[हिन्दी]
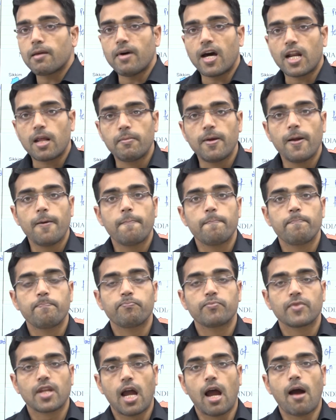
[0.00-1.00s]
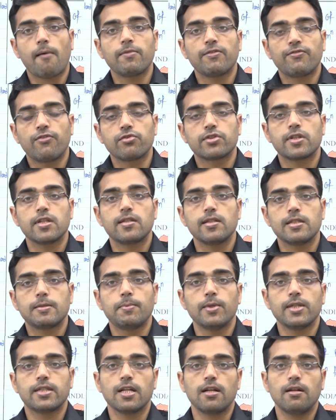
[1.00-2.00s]
के बारे में आर्म फोर्सेस
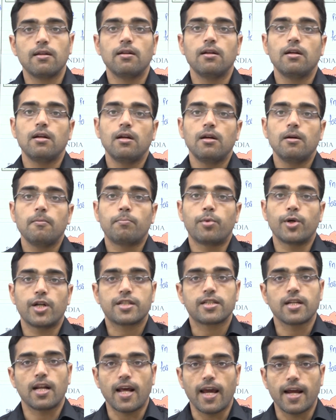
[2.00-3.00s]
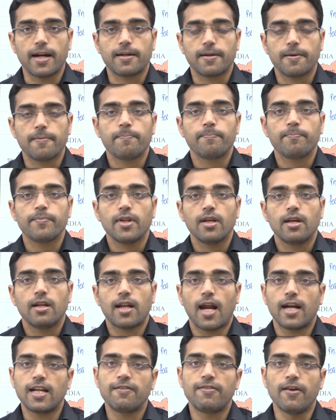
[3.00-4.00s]
स्पेशल प्रोटेक्शन एक्ट
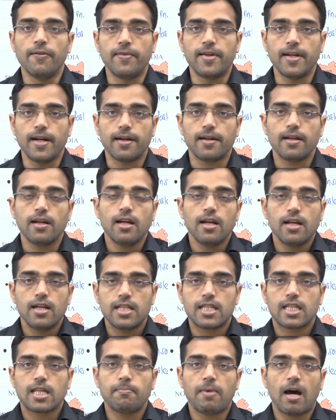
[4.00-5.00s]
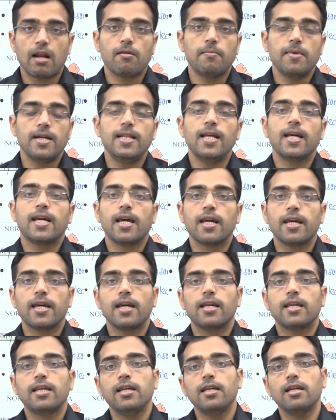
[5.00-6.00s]
1958 इसके बारे में ये
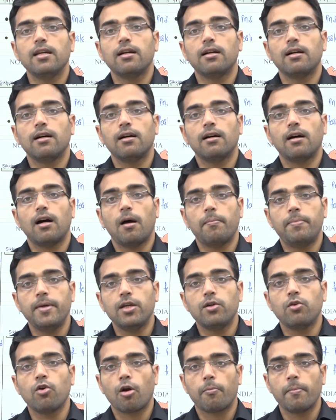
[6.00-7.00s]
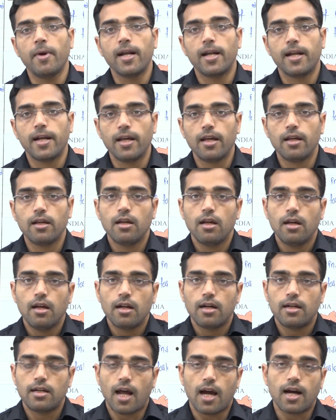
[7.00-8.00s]
देखेंगे कि अभी गवर्नमेंट ने
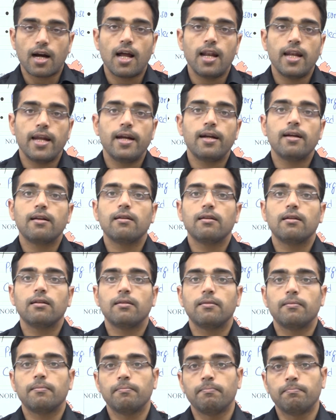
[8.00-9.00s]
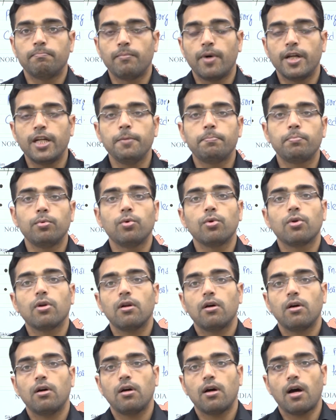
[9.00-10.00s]
नागालैंड मणिपुर
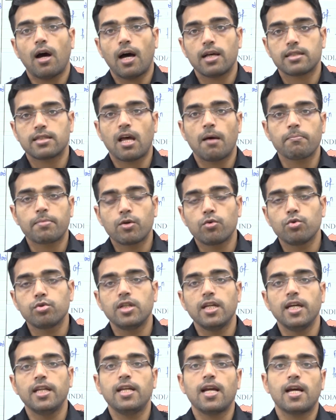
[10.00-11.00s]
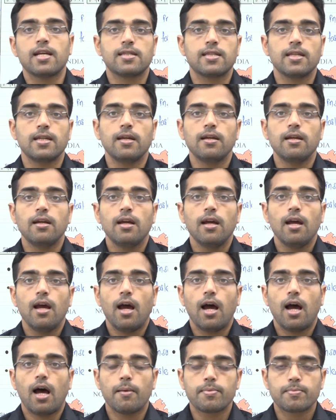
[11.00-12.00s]
आसाम के कुछ एरिया से
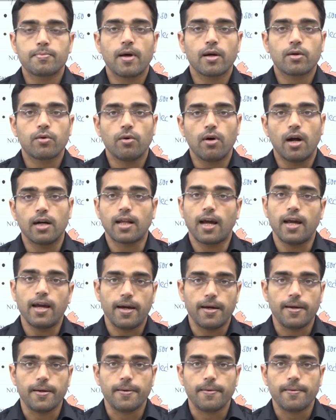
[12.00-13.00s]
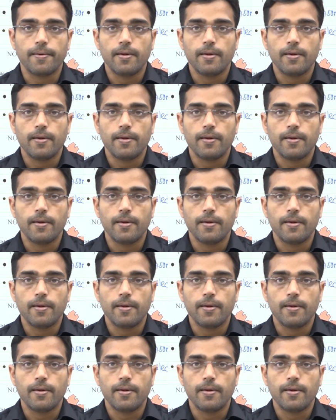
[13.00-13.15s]
आपसा को हटाया है